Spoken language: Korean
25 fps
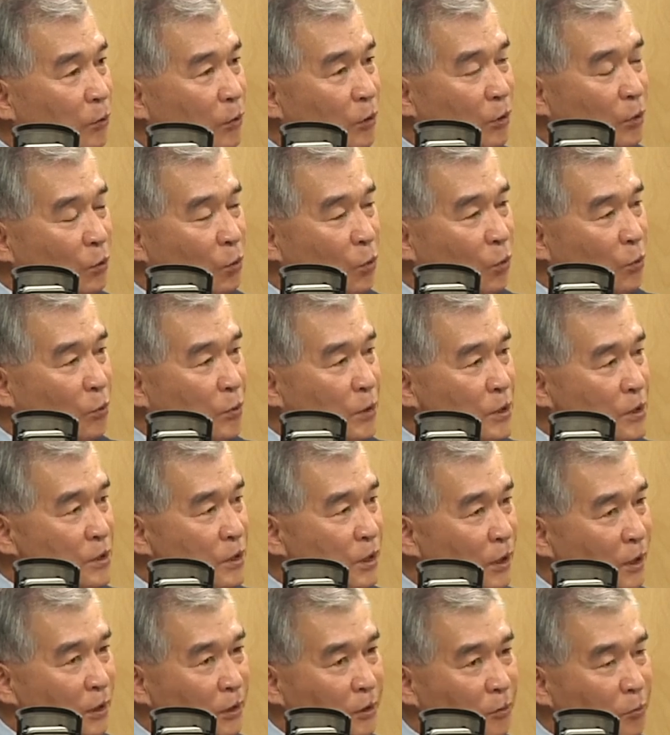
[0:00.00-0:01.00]
이번에 요금
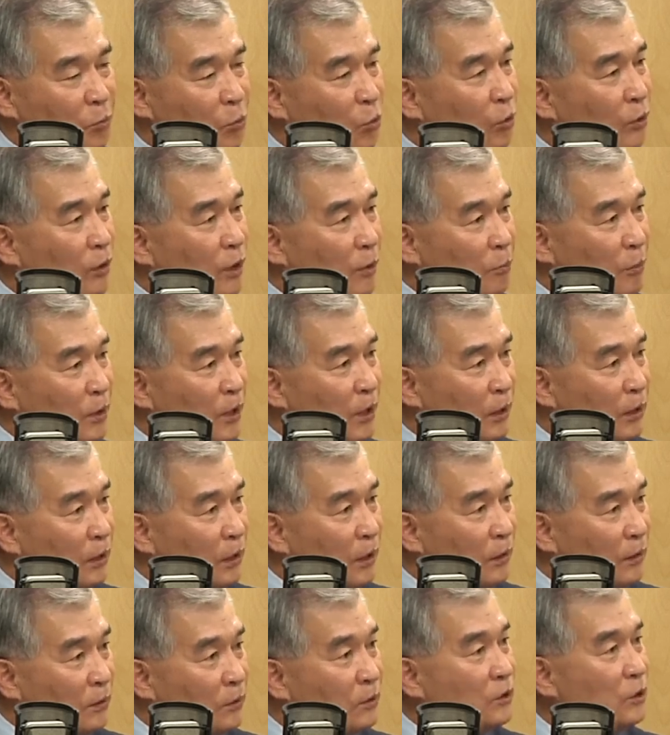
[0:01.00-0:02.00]
인상은
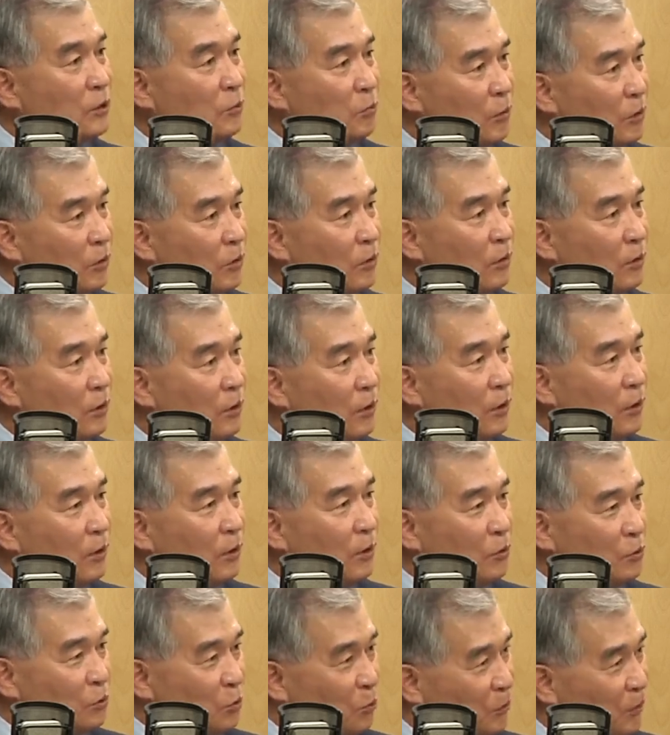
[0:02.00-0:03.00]
불가피하다는 측면을
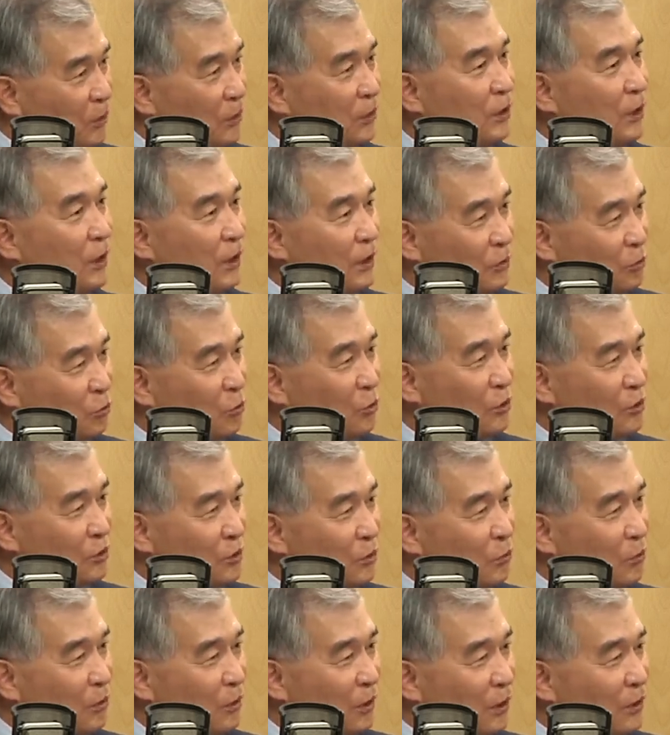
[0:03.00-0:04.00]
좀 이해해
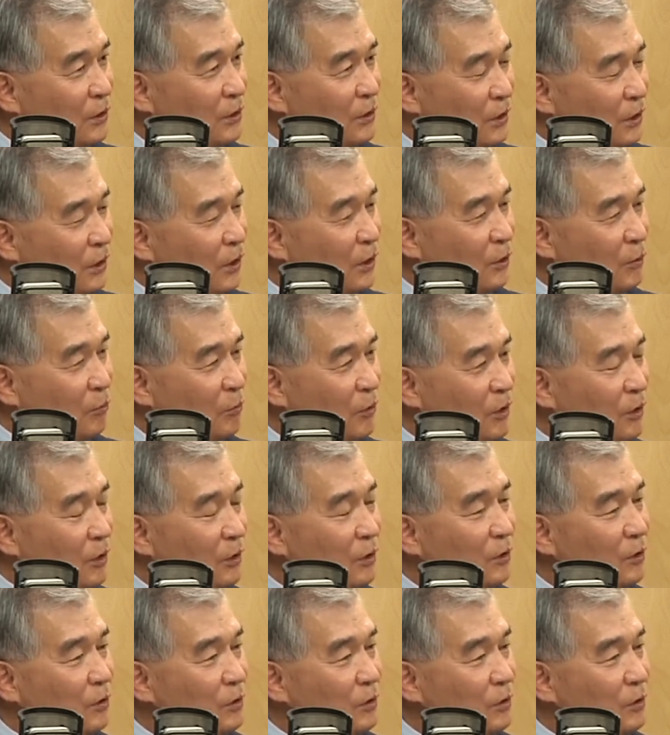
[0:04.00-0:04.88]
주셨으면 음. 하는 생각이에요.